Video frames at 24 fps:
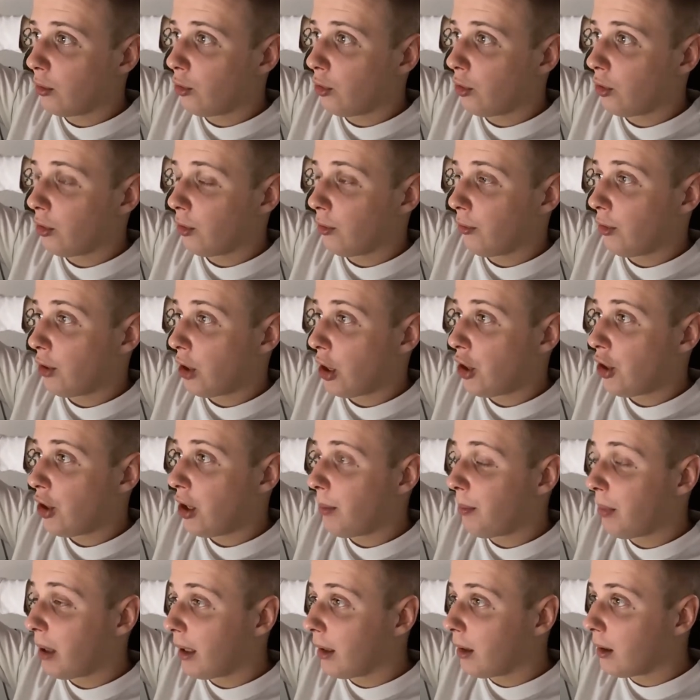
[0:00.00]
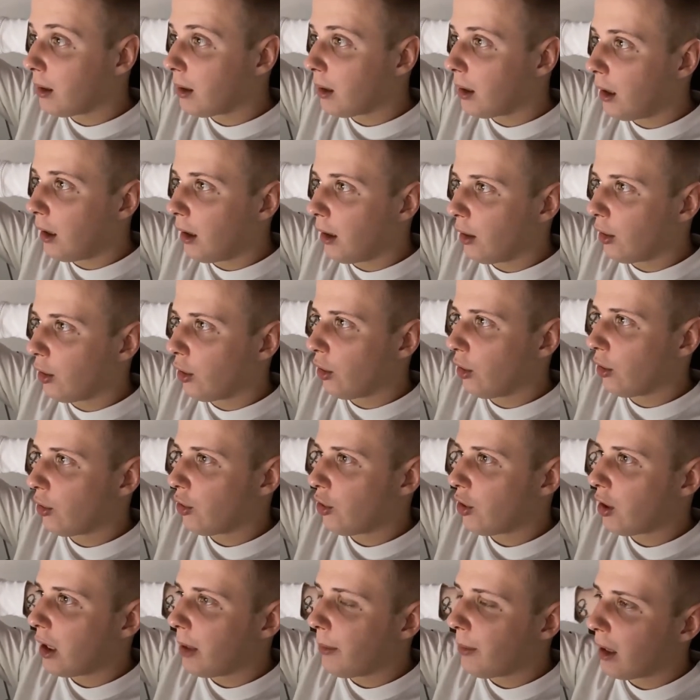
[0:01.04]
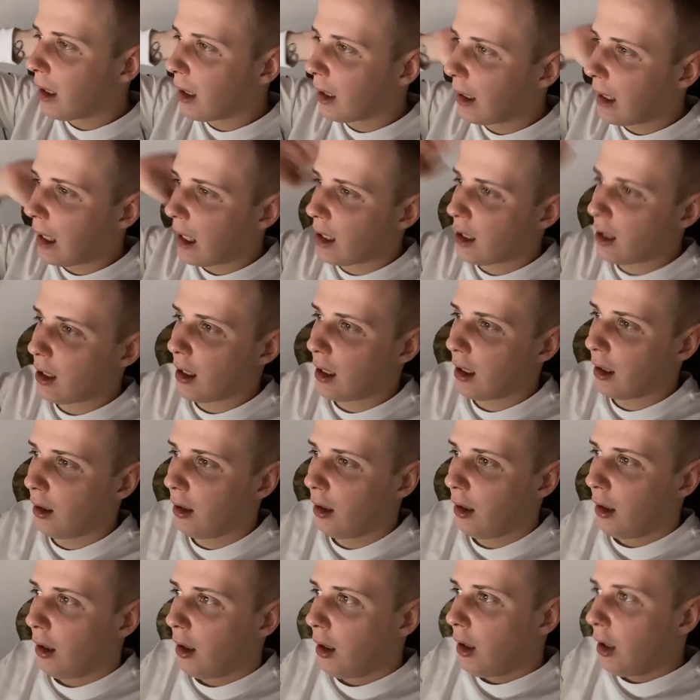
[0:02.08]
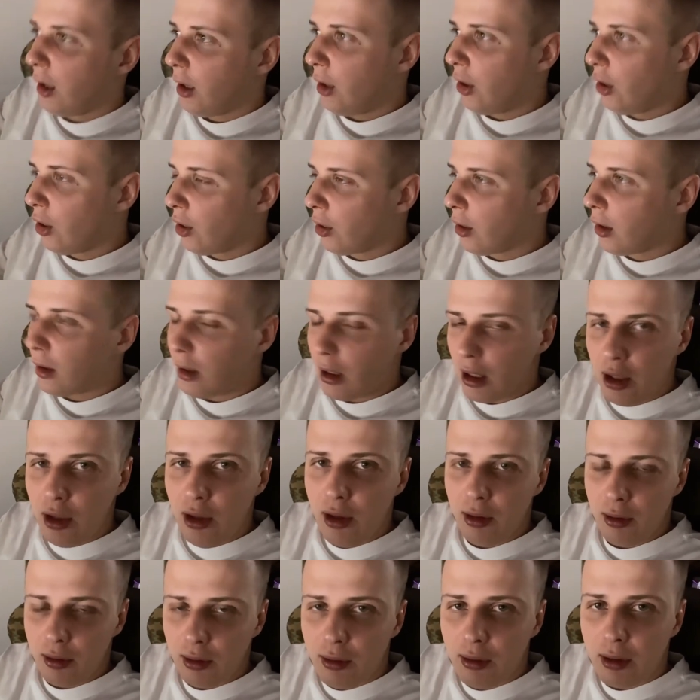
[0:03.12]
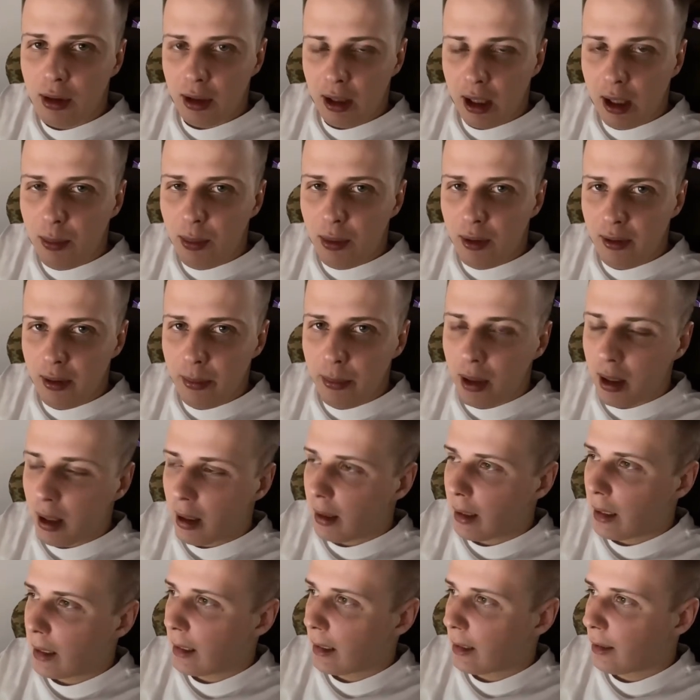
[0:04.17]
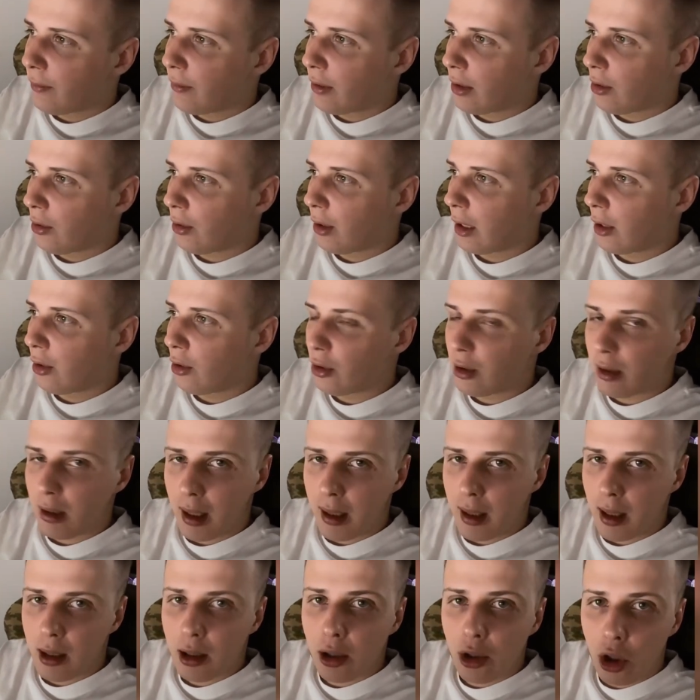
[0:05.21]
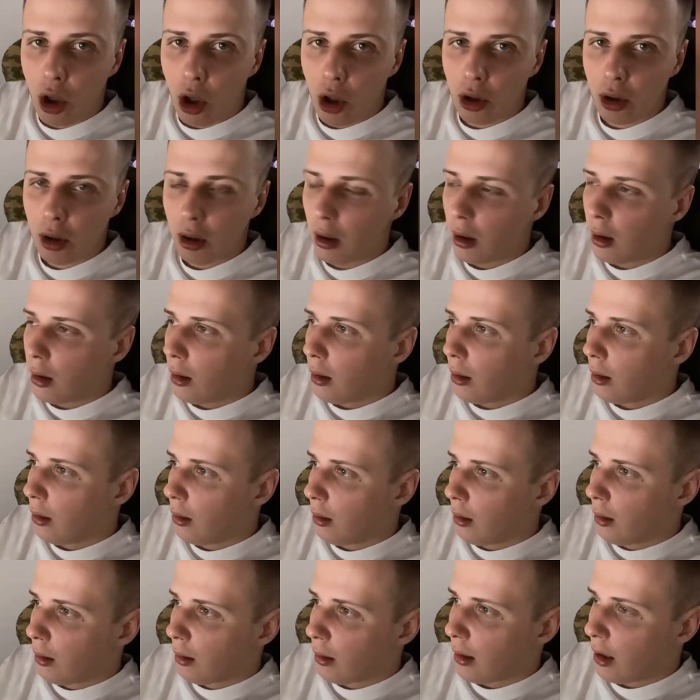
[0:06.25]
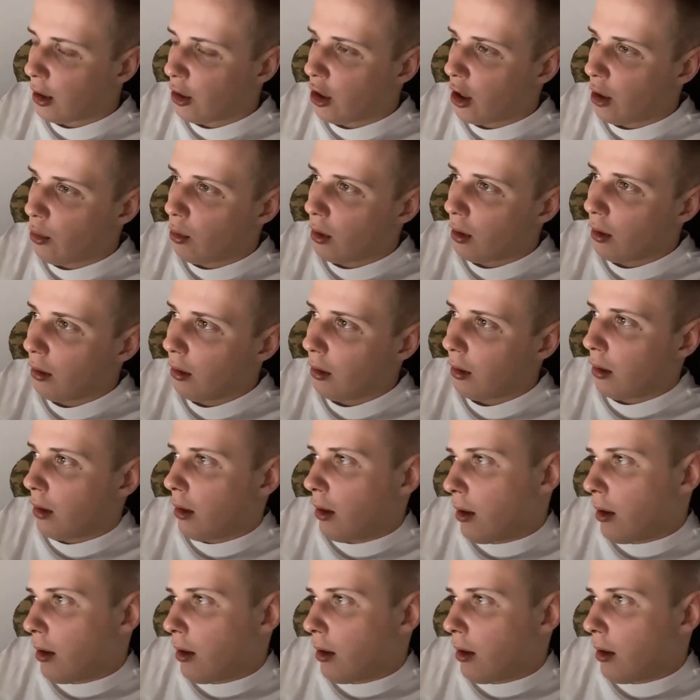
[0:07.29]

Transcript: czy wcześniej Paris Hilton, czy Kim Kardashian. I one też, że tak powiem, karierę z wysokiego C jak kok e, zaczęły.